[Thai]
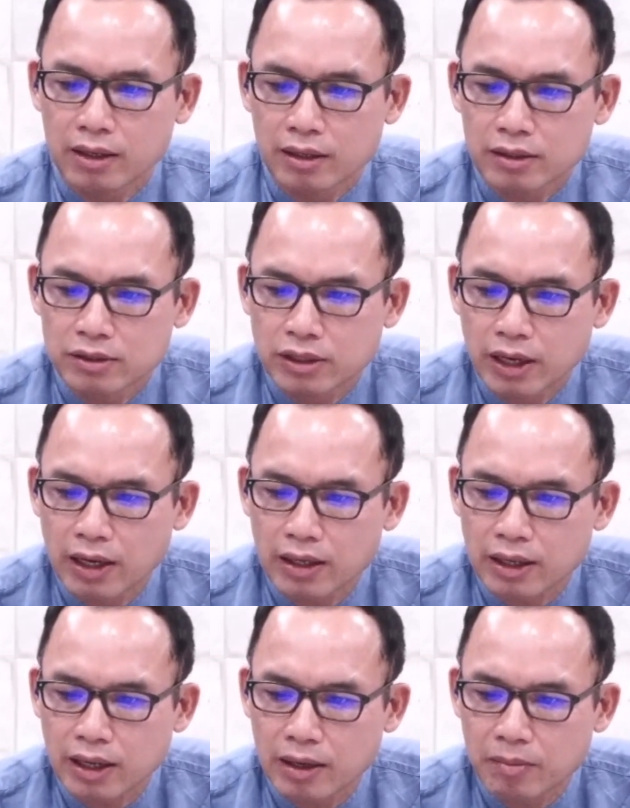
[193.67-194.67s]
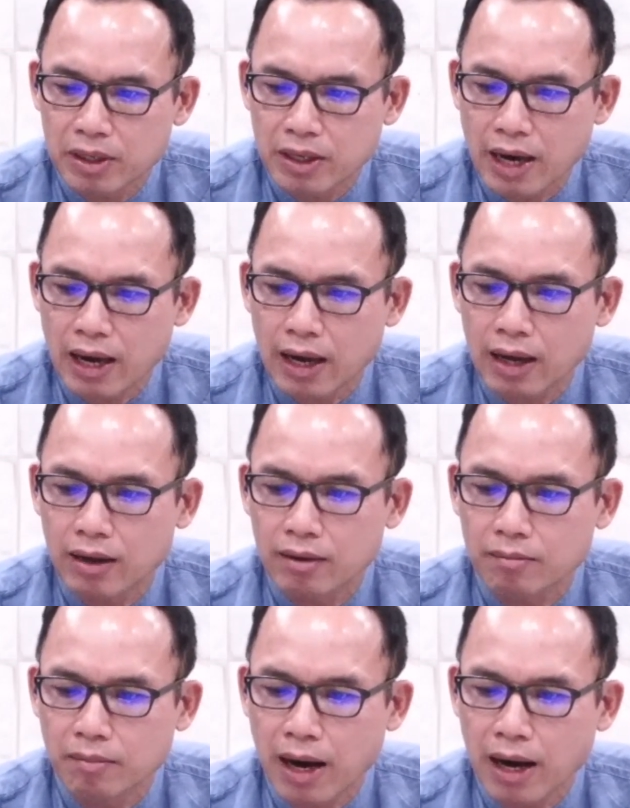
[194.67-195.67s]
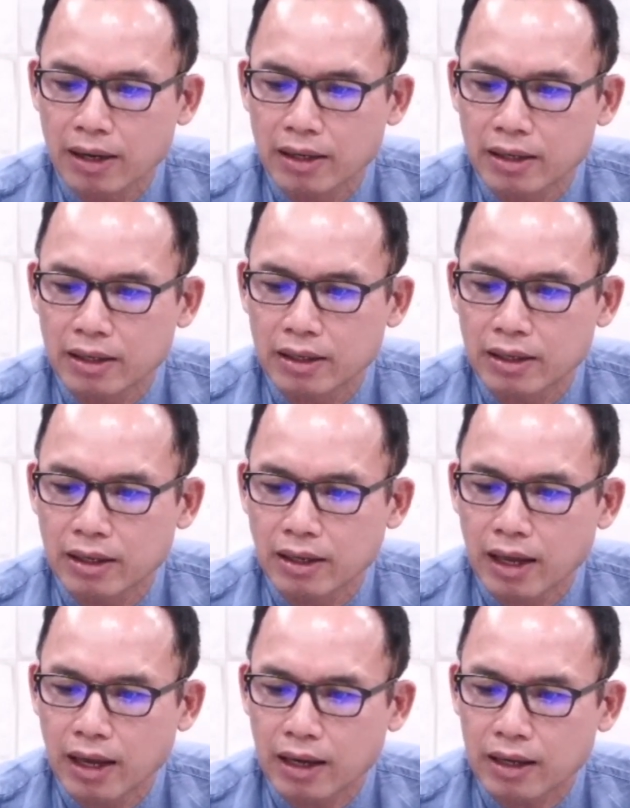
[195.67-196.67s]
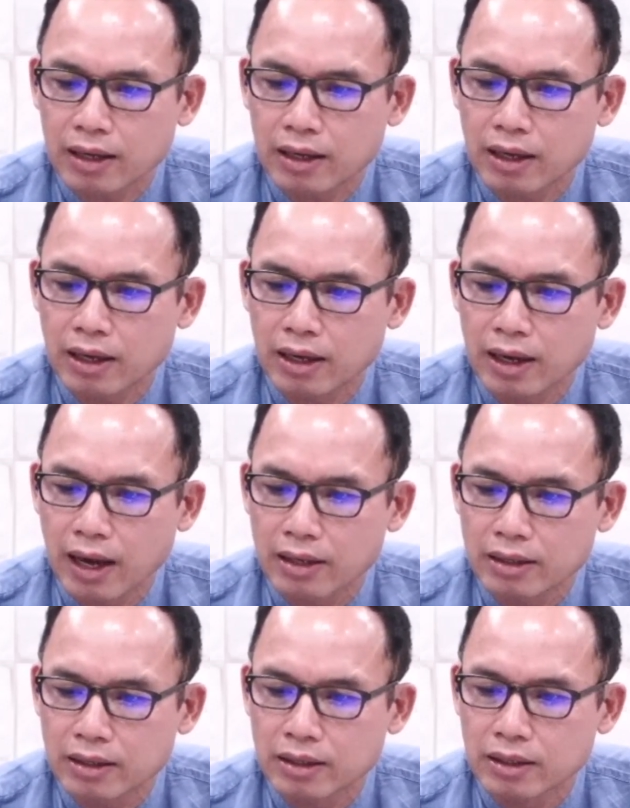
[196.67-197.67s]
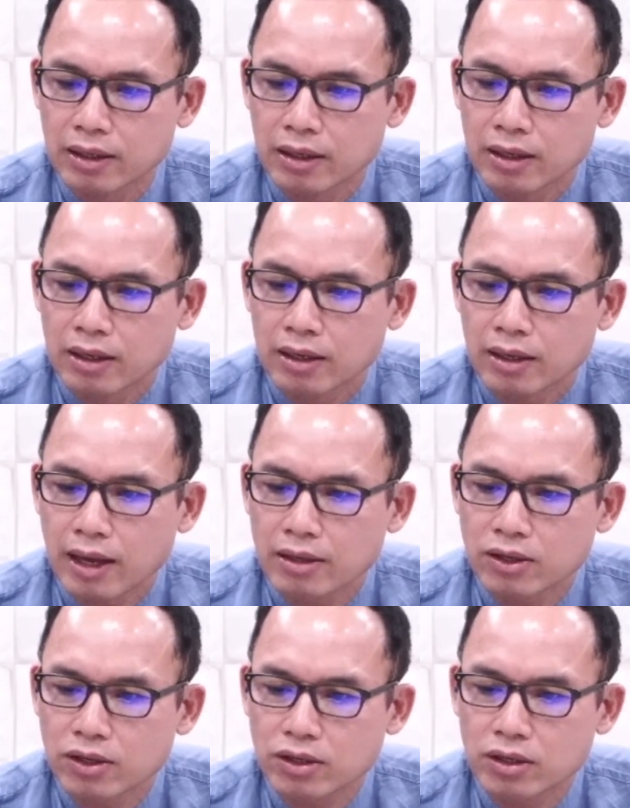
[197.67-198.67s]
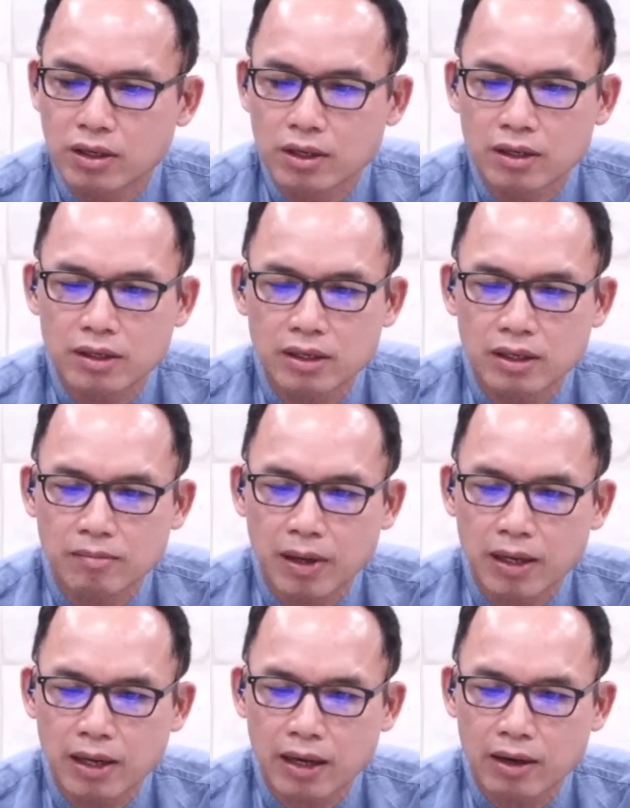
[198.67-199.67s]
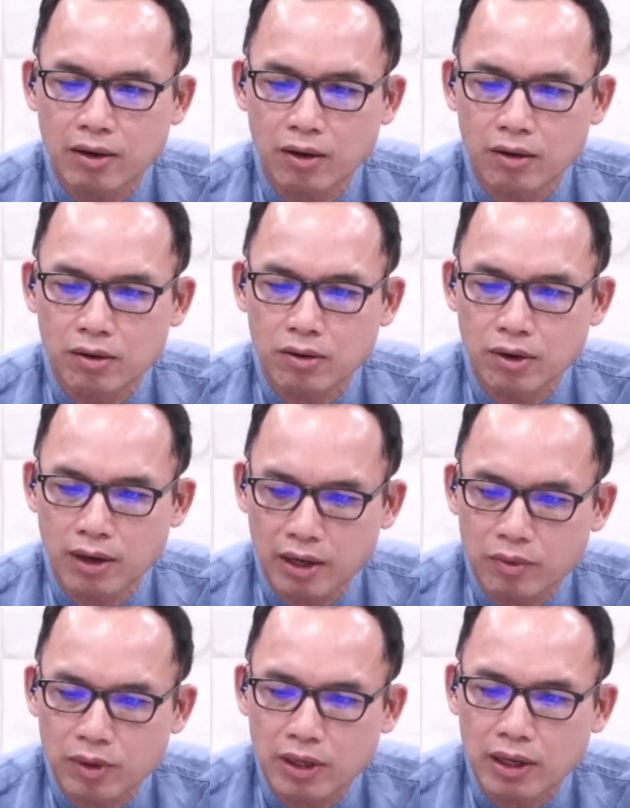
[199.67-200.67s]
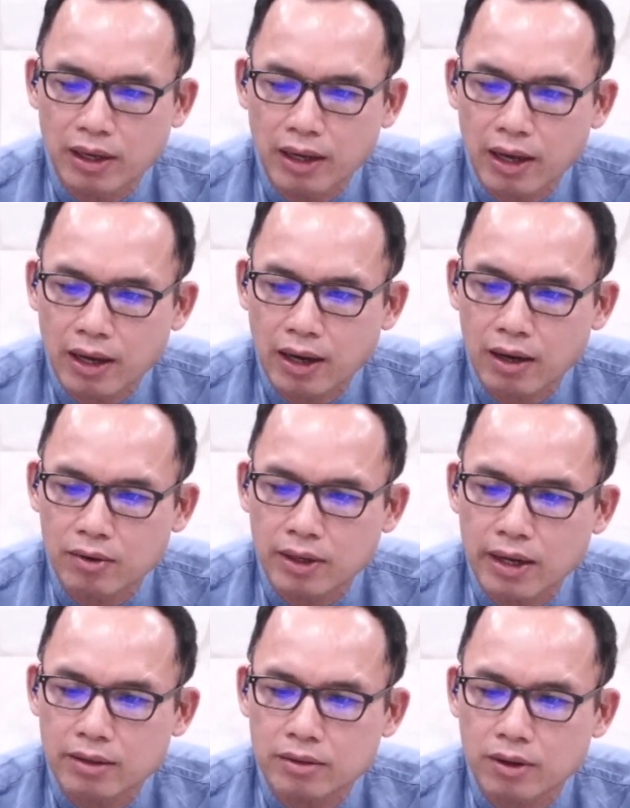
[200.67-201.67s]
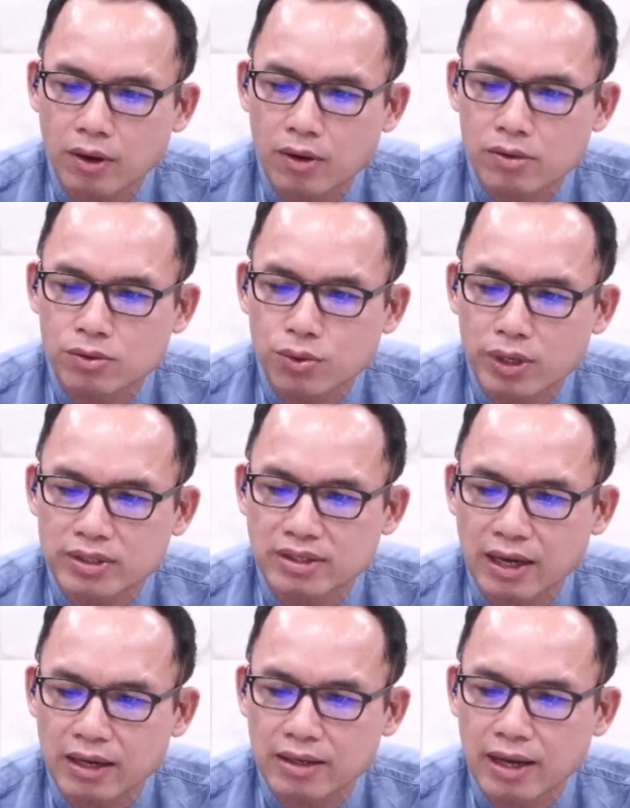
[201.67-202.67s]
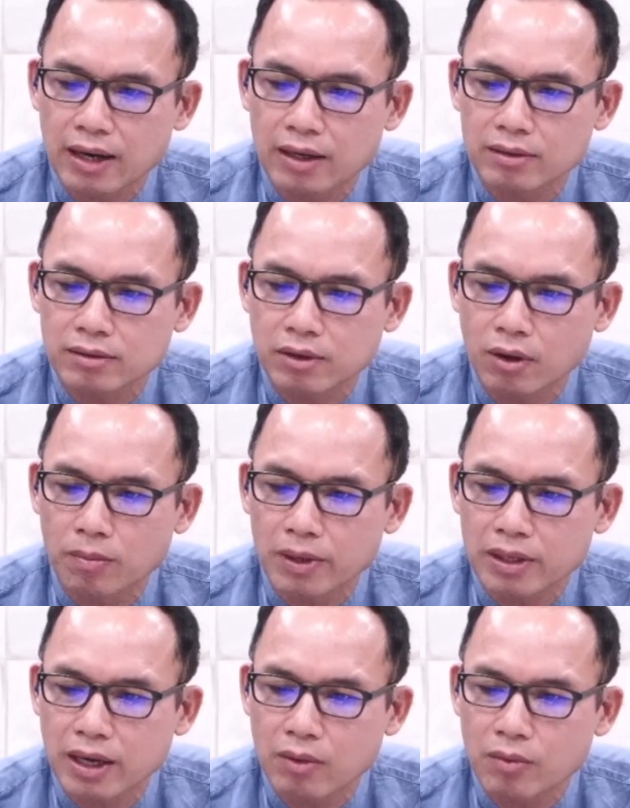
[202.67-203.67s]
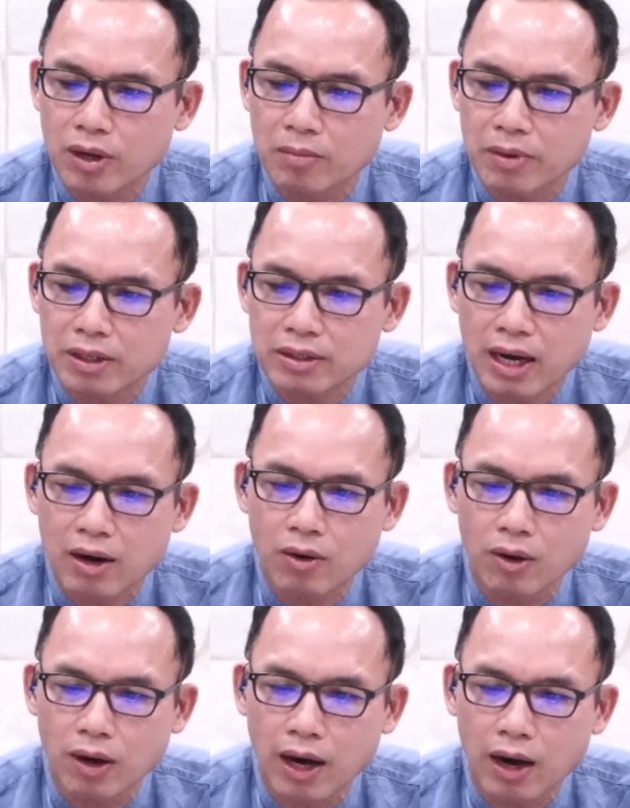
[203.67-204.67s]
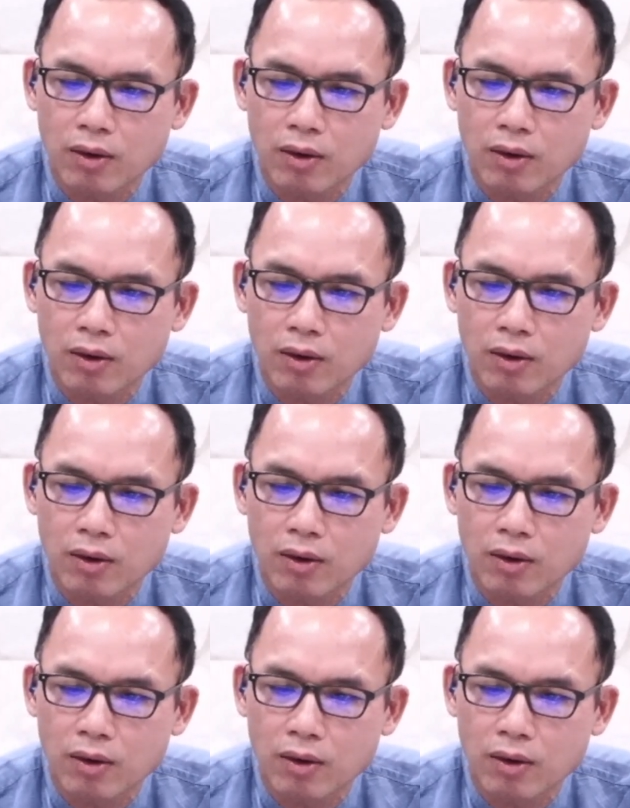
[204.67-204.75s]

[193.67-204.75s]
เชเรบิยาบานีและเคนานี ได้ยืนขึ้นที่บันไดของคนเลวี และเขาได้ร้องด้วยเสียงดังต่อพระยาเวพระเจ้าของเขา